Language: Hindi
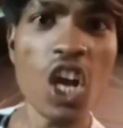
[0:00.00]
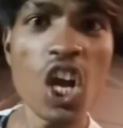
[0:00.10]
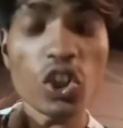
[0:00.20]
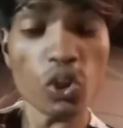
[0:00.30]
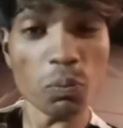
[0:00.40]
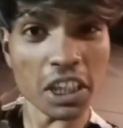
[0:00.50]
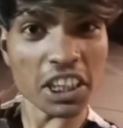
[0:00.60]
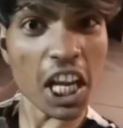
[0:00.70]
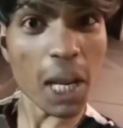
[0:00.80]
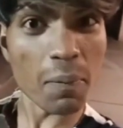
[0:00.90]
तुम
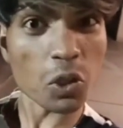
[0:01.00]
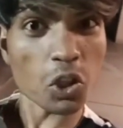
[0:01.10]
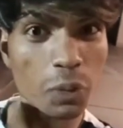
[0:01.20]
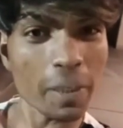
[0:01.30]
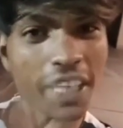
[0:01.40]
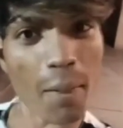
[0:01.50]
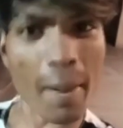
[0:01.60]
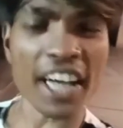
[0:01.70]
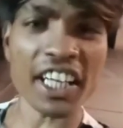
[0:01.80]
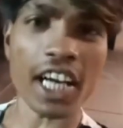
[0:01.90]
कितने भी कुछ भी कमेंट
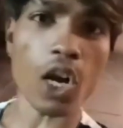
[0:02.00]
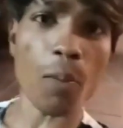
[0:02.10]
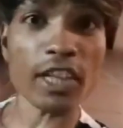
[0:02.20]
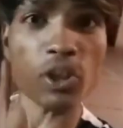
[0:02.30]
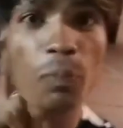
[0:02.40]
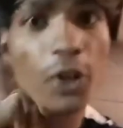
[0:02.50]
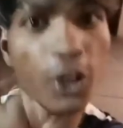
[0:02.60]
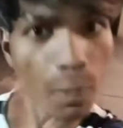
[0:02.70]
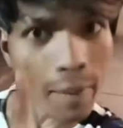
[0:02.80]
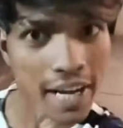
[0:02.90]
करो मैं तो वीडियो
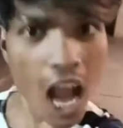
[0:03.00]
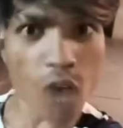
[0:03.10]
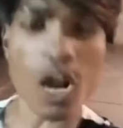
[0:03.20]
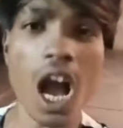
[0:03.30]
बनाऊंगा